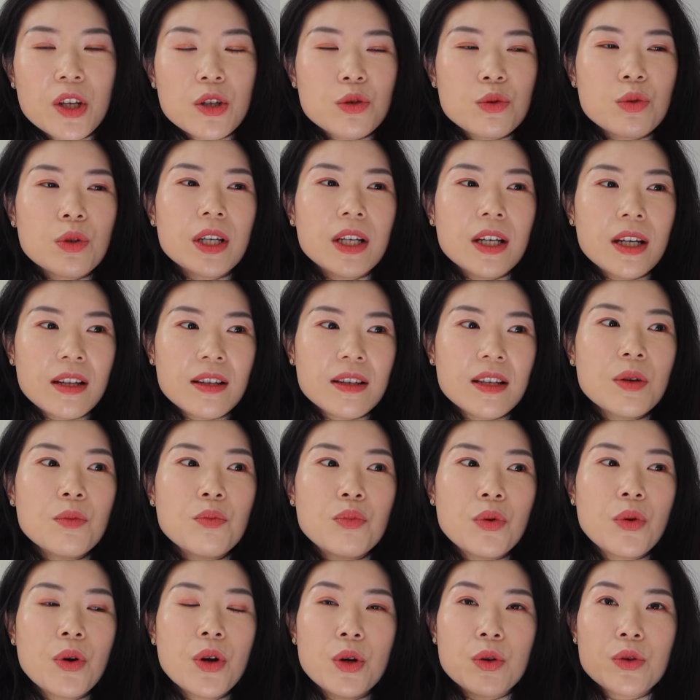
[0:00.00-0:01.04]
所以肯定
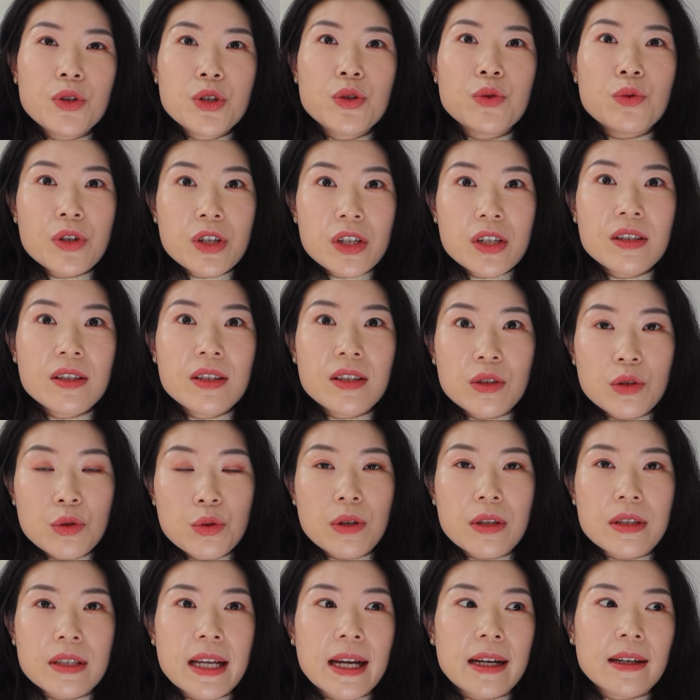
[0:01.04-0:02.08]
不会有这种事情
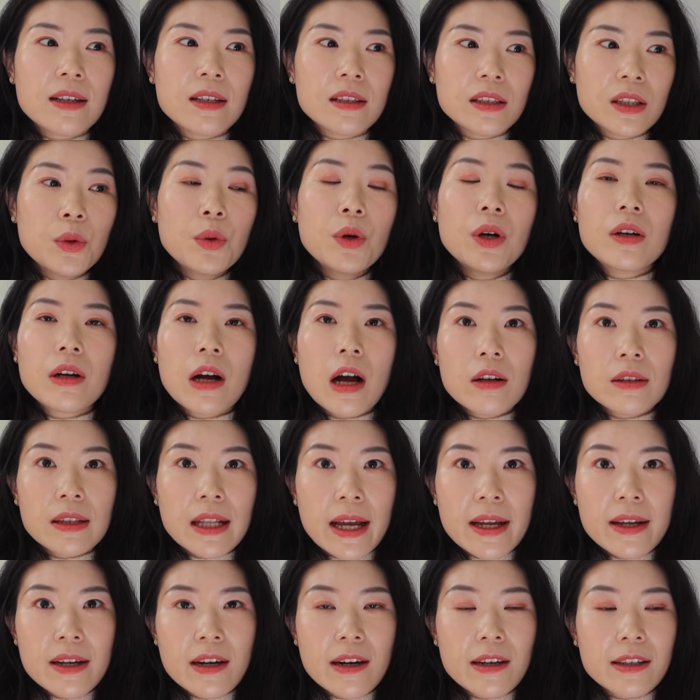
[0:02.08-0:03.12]
存在，可能会有
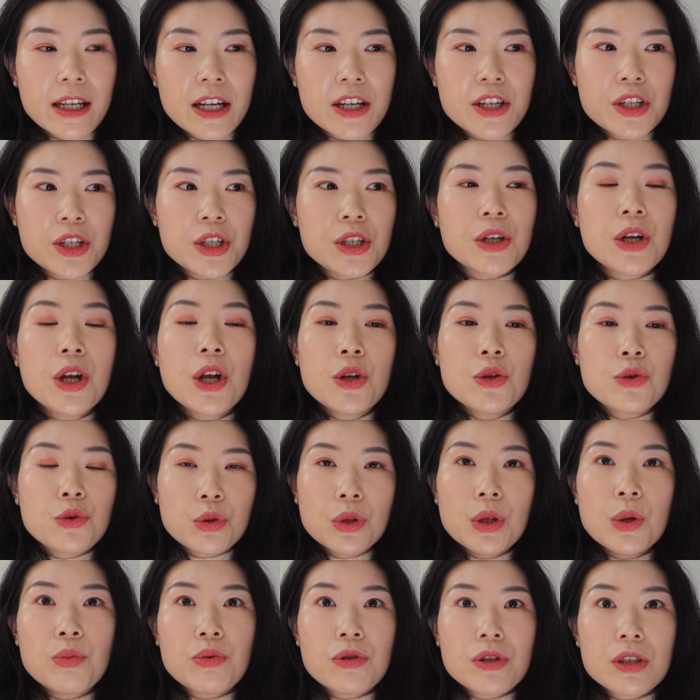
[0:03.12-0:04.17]
outlier，但是绝
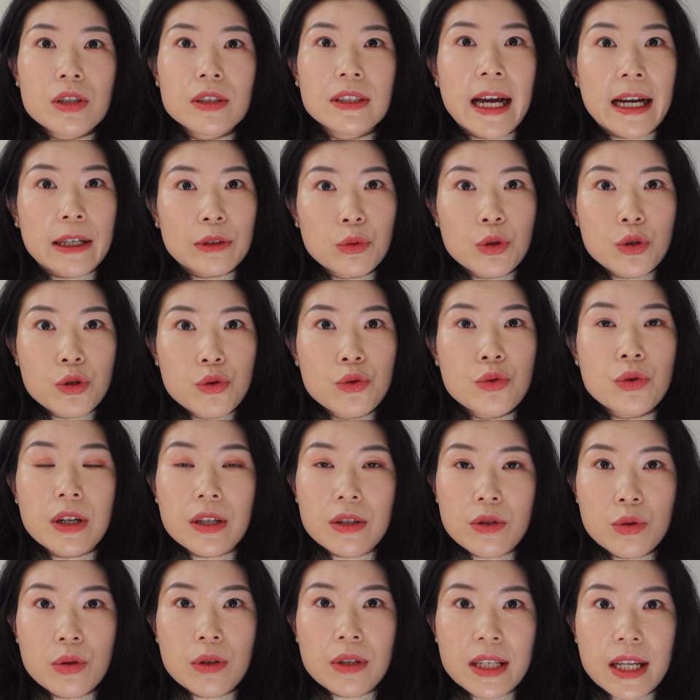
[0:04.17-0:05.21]
对不是大多数
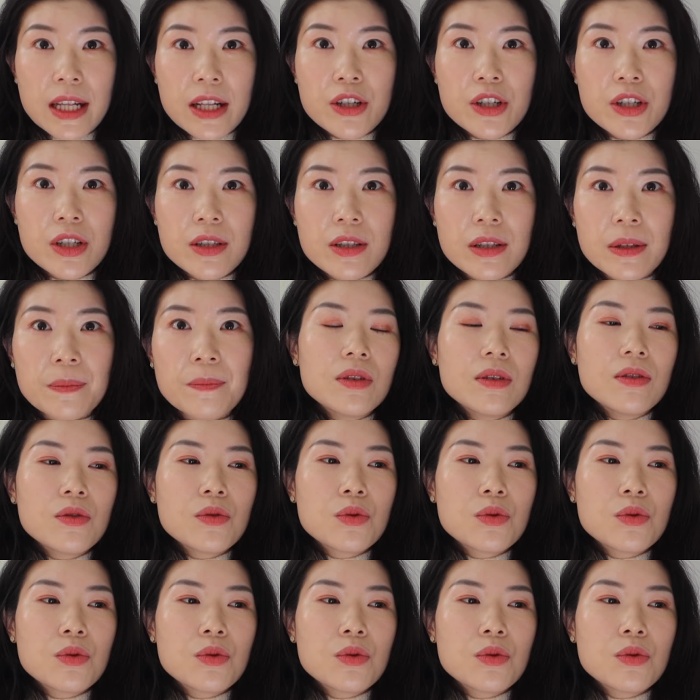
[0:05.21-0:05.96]
人存在的事情。